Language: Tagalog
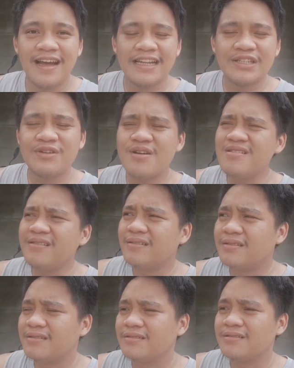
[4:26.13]
Ano yun?
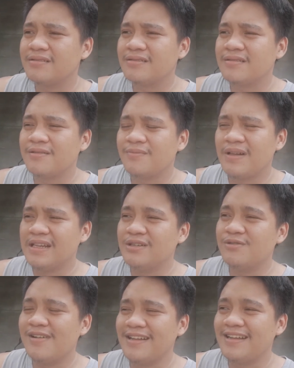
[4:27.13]

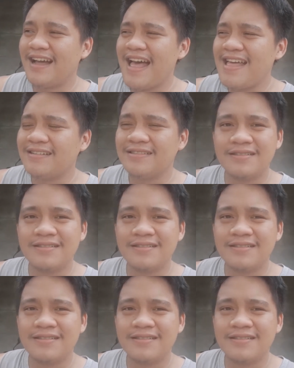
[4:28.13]
Paliguan ka?